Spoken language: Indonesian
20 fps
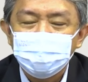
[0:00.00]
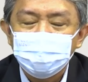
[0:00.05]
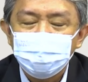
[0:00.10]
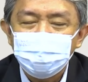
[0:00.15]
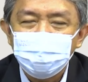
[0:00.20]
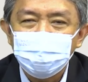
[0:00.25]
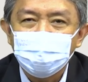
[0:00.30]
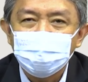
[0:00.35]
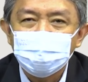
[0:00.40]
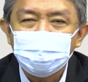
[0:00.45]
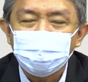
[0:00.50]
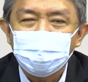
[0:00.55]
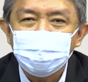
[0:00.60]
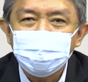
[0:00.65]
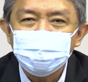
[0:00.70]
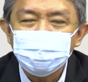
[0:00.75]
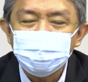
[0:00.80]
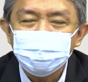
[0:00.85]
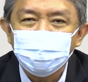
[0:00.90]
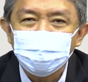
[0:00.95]
yang Tuhan
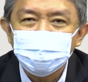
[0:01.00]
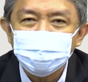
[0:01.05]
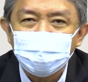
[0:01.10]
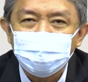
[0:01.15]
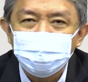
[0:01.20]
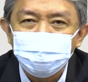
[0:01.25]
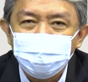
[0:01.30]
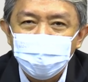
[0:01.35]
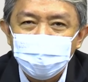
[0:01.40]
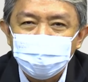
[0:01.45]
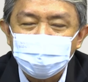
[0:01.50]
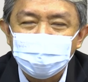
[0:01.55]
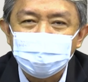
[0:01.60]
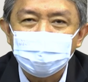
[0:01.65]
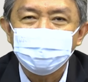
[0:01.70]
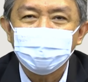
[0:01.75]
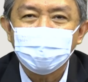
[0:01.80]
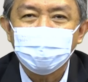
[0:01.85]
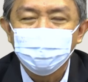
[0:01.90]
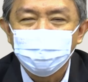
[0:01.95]
Yesus mau sampaikan
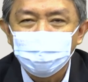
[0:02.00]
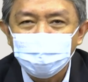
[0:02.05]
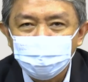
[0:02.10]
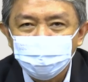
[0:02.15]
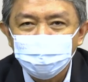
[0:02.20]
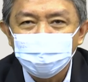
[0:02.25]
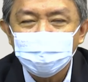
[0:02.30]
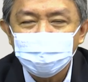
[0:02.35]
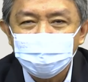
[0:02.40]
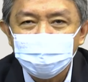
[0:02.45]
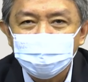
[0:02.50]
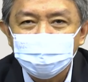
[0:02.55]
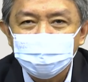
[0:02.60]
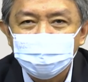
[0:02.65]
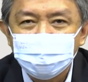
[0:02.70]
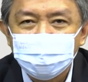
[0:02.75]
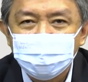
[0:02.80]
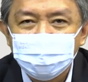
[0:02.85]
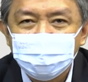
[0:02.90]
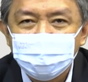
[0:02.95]
kepada murid-muridnya.
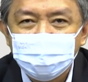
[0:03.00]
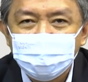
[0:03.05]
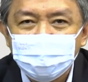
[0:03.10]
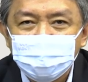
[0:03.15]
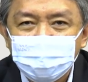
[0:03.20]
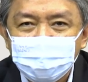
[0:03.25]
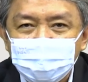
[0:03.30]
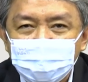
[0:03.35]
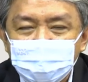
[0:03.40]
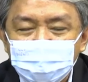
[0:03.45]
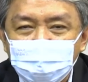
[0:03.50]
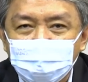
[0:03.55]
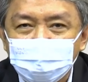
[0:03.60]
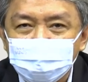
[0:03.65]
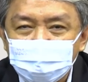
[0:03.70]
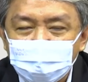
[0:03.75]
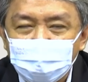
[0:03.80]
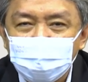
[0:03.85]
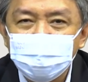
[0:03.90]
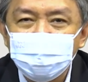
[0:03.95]
Dan
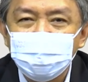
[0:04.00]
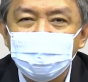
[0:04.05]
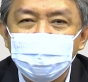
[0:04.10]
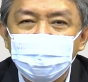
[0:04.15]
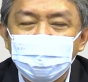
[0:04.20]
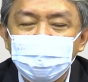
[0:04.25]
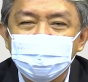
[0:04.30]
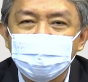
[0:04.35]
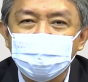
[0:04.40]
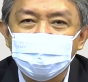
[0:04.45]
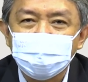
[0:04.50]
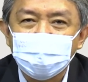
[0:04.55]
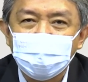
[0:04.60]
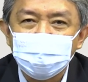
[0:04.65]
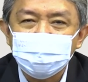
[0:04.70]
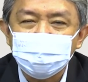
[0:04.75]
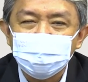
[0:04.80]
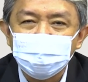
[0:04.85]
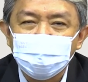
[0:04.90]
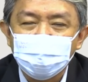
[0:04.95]
kali ini
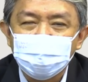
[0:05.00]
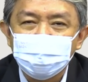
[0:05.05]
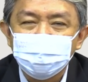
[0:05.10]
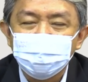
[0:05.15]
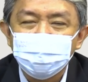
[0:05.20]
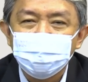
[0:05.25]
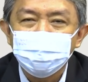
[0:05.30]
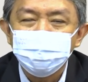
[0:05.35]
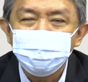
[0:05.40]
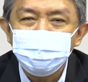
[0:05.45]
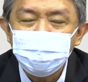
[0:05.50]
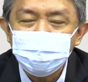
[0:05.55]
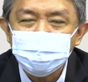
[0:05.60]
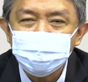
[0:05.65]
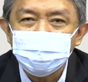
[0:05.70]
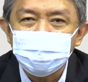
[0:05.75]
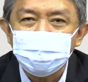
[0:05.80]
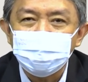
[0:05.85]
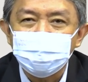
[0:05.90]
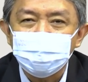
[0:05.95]
terkait dengan
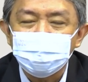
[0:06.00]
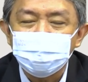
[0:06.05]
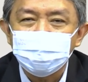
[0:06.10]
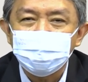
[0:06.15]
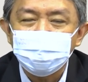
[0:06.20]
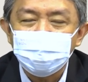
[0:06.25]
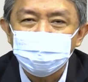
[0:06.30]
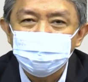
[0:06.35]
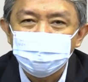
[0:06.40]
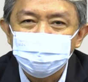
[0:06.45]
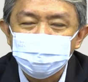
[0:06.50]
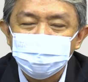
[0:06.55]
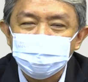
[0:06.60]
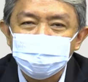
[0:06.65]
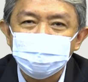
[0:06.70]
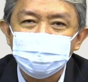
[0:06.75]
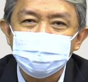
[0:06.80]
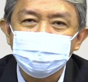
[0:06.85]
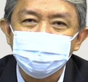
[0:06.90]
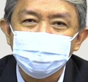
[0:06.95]
misi Yesus
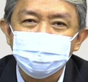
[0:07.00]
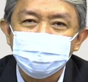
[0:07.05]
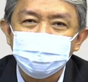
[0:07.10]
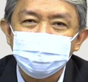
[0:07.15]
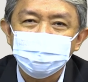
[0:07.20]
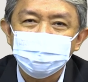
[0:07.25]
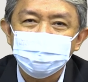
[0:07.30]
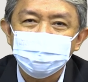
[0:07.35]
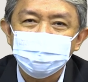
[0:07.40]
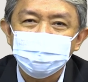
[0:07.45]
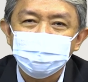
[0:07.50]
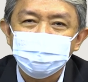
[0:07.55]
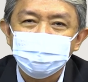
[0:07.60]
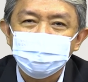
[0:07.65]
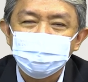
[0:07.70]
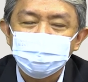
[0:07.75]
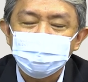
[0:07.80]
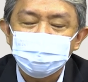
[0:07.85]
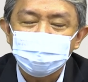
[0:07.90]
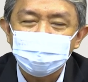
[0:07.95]
Kristus
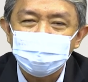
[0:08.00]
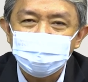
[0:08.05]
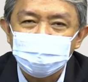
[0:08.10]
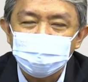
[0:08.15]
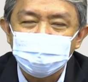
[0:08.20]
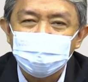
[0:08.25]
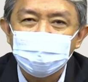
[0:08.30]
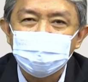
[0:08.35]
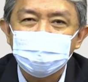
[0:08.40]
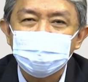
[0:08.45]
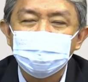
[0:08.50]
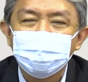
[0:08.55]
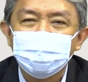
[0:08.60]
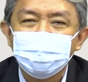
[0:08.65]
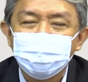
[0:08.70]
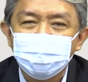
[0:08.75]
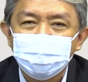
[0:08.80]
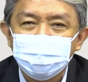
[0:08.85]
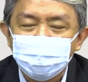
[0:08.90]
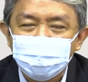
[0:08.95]
ketika
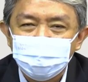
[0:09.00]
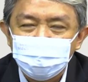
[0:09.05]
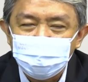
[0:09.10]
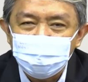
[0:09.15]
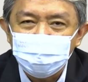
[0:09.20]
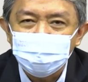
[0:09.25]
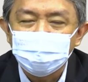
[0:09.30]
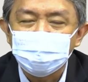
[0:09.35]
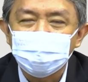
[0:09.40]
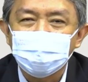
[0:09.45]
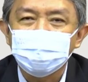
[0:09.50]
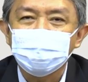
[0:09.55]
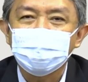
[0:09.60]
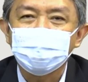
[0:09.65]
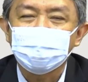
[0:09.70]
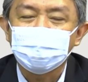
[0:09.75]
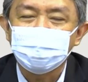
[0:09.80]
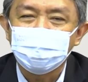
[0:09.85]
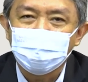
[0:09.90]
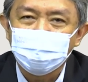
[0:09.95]
ia
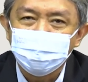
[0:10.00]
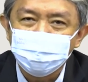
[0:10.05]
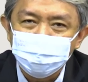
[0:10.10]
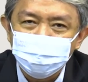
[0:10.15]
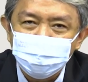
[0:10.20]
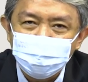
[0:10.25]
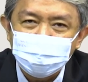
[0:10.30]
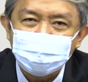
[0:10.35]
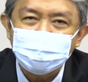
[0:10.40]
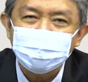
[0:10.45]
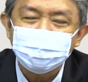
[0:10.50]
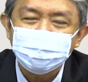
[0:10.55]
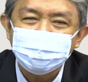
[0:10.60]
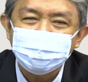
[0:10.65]
datang ke dalam dunia.